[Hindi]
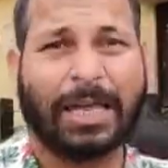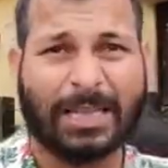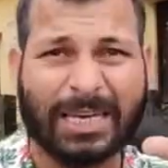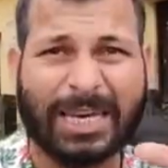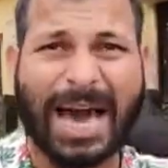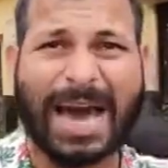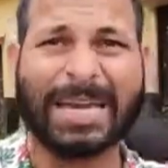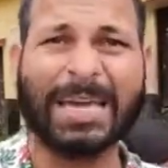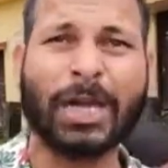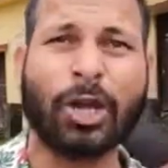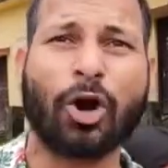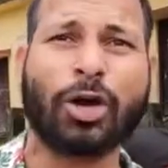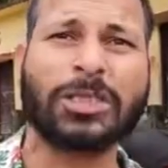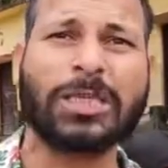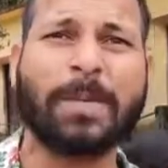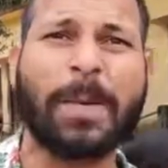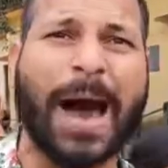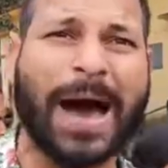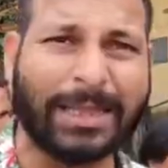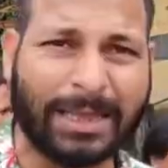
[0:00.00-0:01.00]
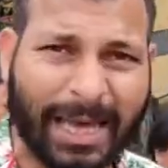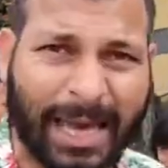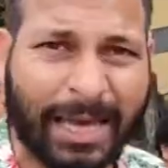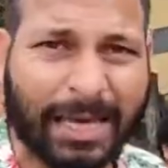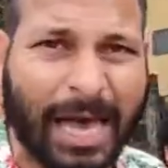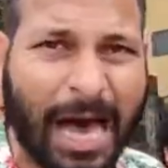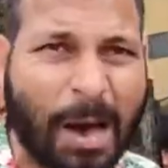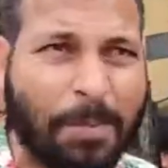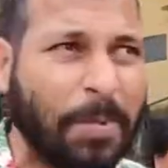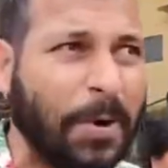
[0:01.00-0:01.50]
अधिकारी लोग जब आते हैं
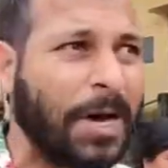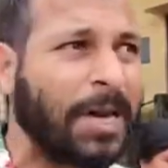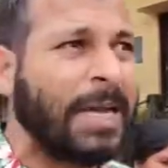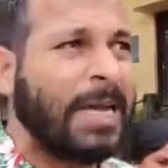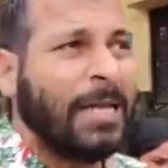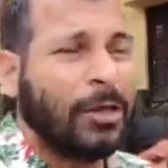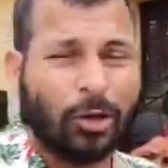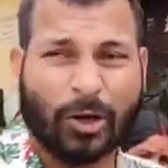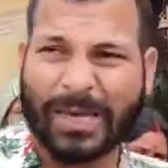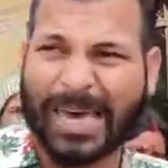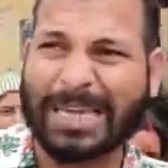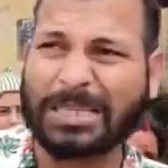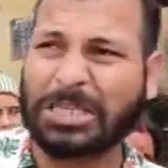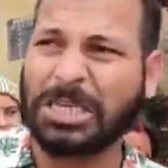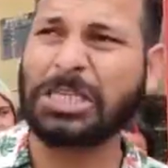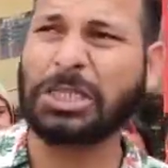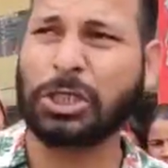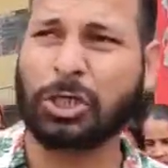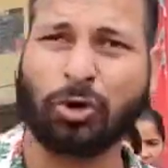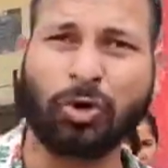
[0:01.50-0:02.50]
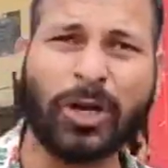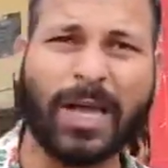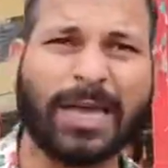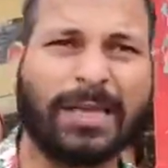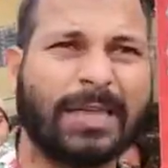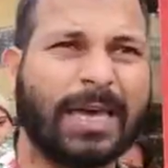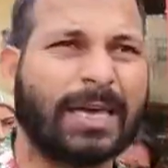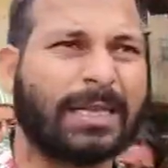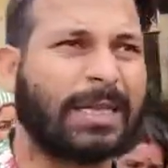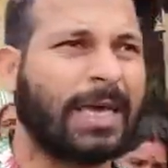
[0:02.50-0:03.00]
यहाँ पर तो ये चीज क्यों
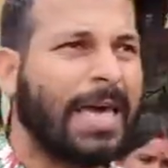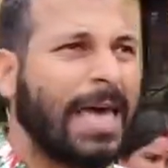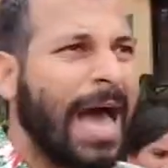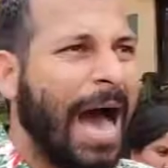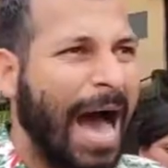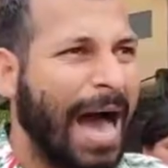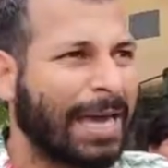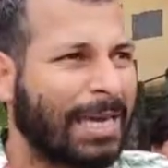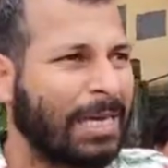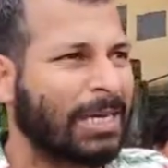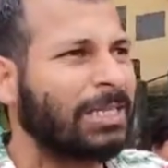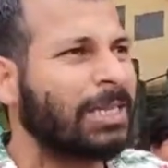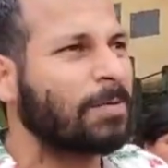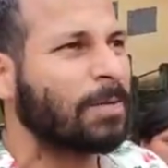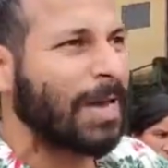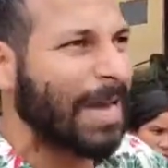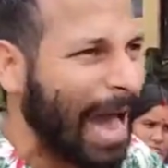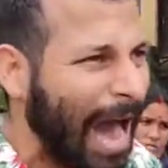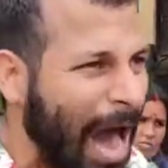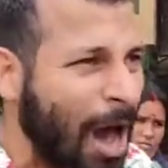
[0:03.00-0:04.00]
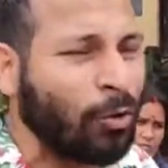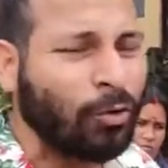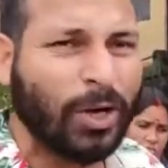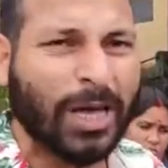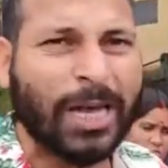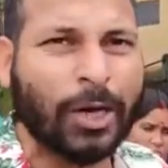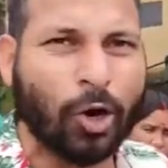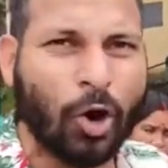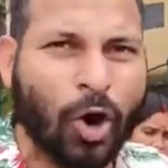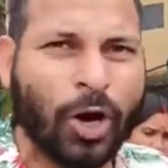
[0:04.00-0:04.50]
नहीं देखते आखिर जब गाँव
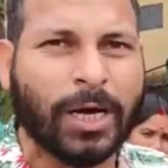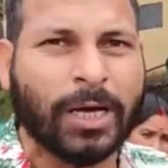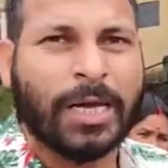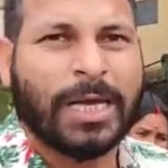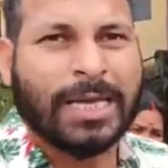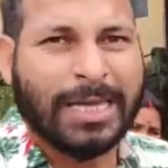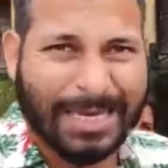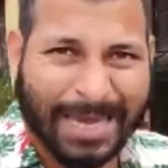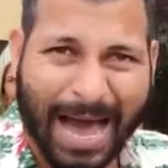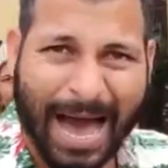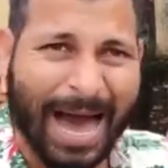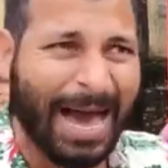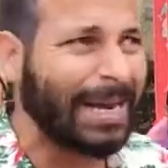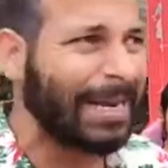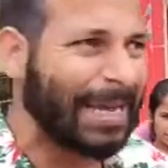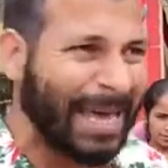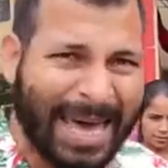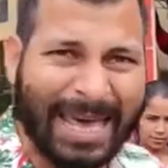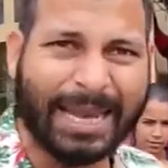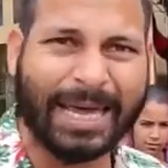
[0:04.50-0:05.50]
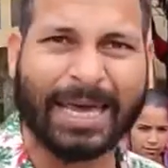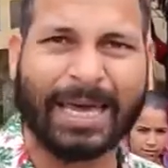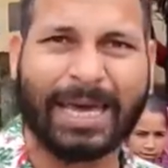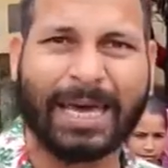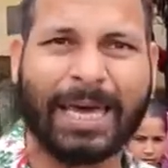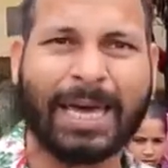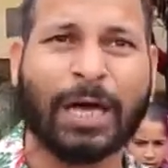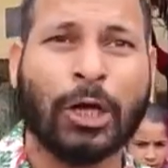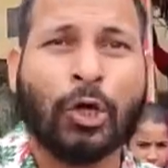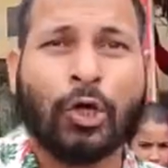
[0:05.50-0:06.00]
के लोग यहाँ रह रहे
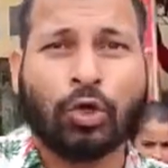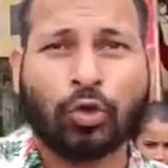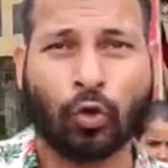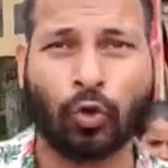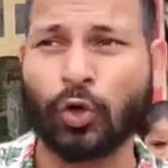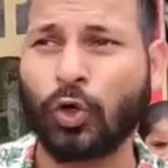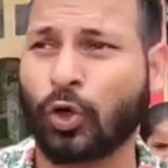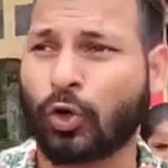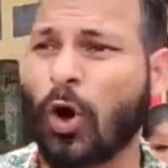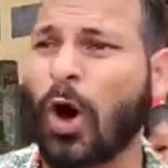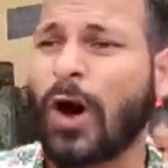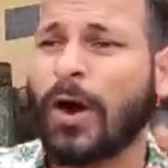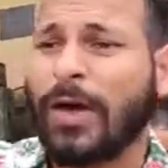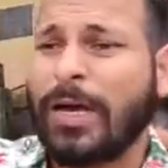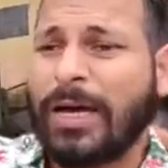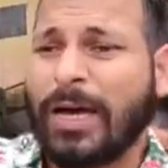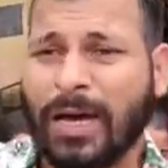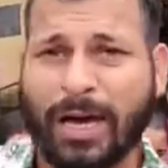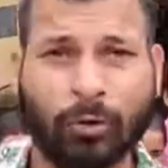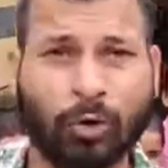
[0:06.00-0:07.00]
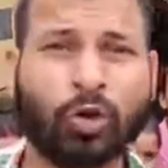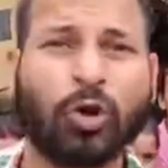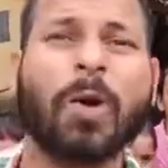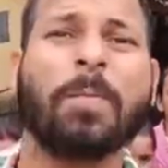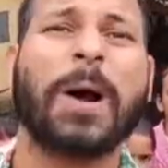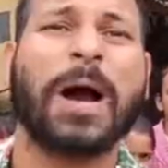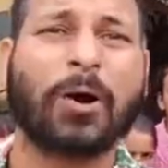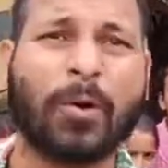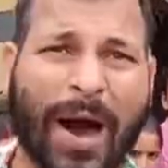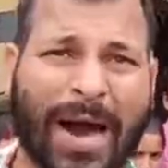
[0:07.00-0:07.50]
हैं तो उनको उनको
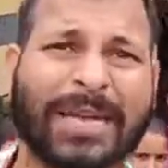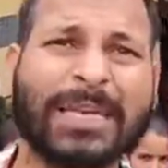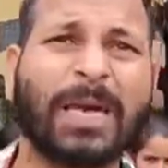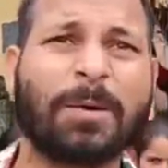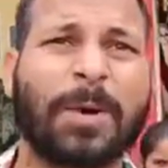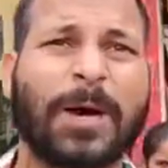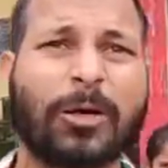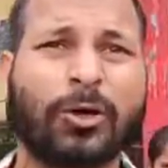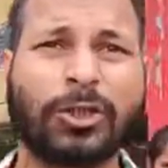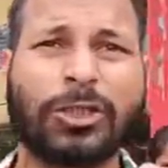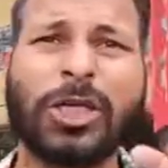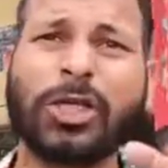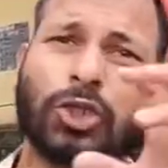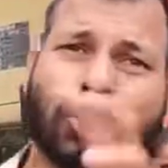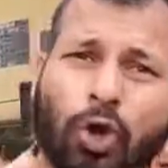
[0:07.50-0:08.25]
भगवान के भरोसे